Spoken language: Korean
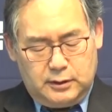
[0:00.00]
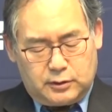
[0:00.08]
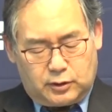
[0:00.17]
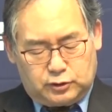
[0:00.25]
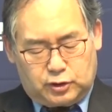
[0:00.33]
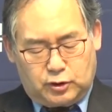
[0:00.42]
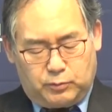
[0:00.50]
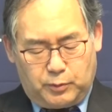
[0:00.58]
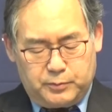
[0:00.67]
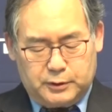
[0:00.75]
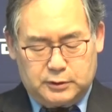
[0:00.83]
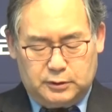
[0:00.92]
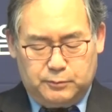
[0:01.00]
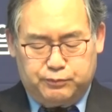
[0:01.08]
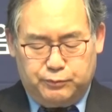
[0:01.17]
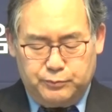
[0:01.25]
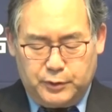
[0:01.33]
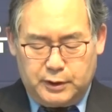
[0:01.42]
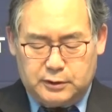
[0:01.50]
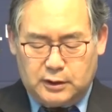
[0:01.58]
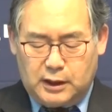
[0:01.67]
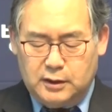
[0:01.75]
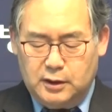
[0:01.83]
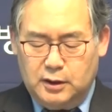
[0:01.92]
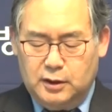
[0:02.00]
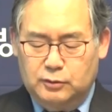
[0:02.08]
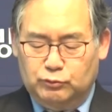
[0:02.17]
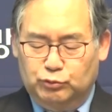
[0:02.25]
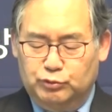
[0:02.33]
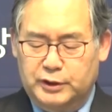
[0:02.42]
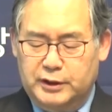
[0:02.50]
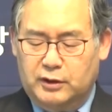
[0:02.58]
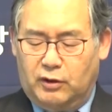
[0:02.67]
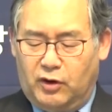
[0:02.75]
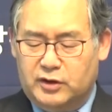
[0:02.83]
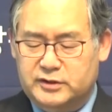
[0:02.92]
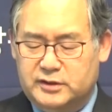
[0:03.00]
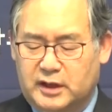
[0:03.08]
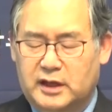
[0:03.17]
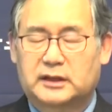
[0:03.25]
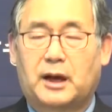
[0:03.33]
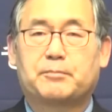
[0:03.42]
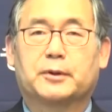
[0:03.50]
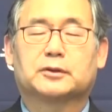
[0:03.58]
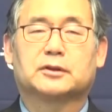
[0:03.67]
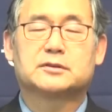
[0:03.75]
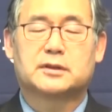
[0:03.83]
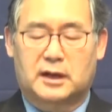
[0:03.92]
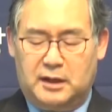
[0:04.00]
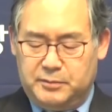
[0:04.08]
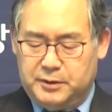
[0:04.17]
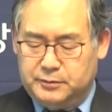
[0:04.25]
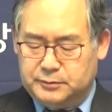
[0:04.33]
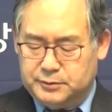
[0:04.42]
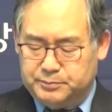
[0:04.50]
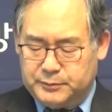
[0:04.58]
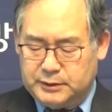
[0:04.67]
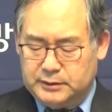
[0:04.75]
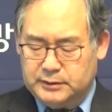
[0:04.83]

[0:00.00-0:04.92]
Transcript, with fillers: 겉으로 보면 그는 분명히 그날 운이 억세게 나빴던 사람이었습니다.